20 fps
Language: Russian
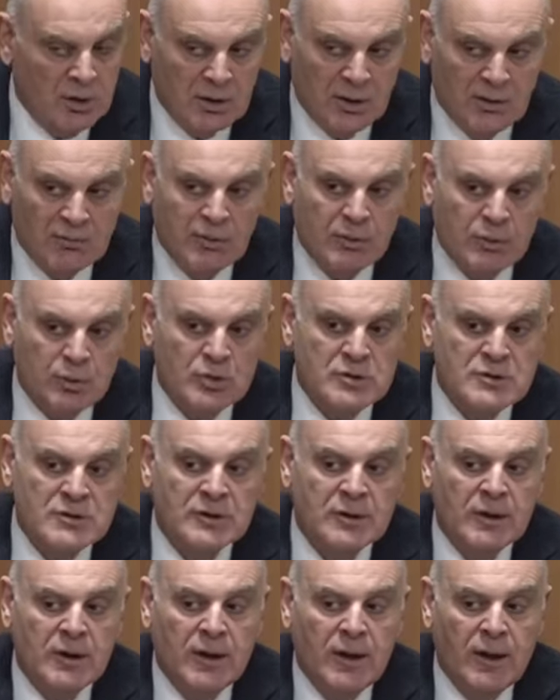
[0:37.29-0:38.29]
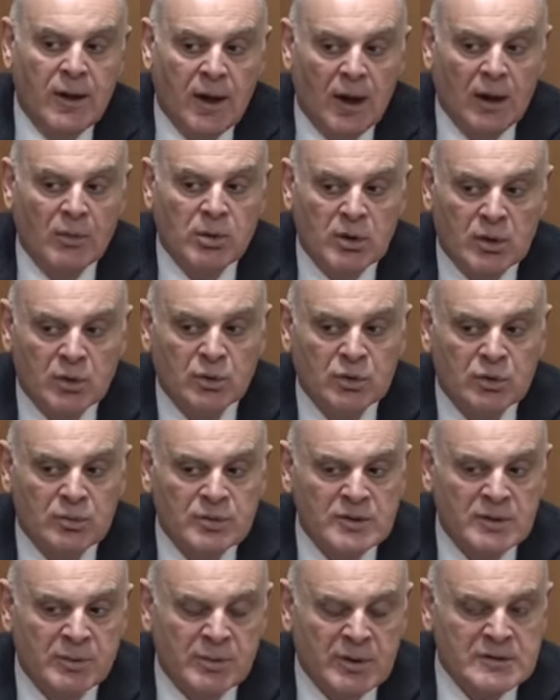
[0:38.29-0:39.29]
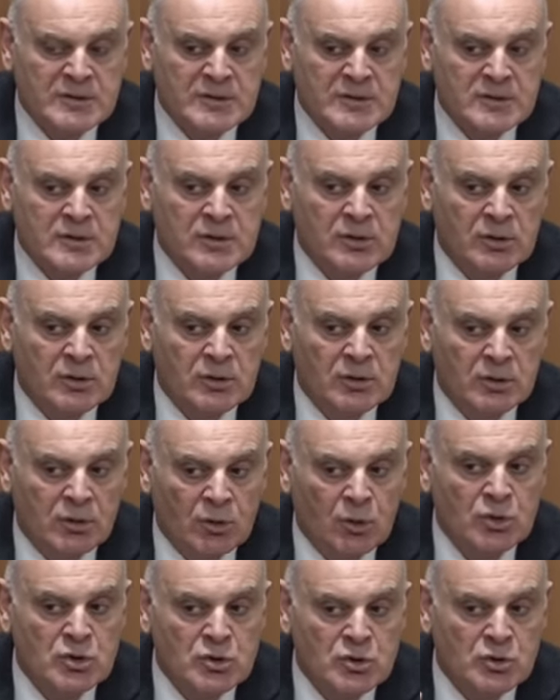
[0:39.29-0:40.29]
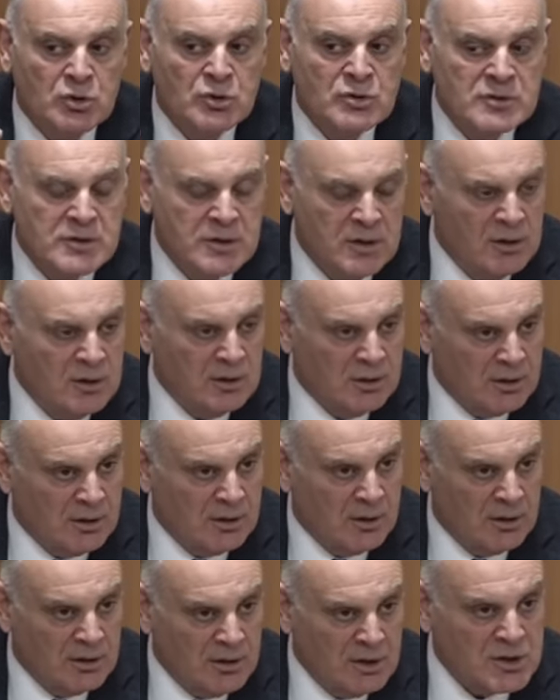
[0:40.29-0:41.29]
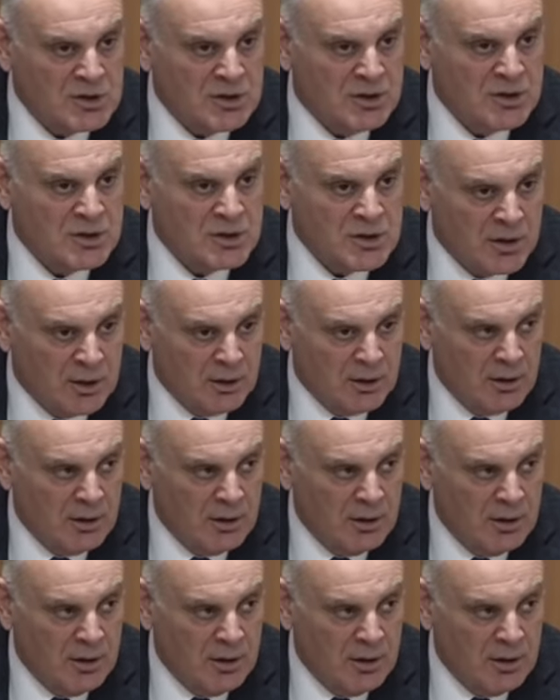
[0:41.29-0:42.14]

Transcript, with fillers: там вопросы обороны и безопасности кое-что сделано, конечно же.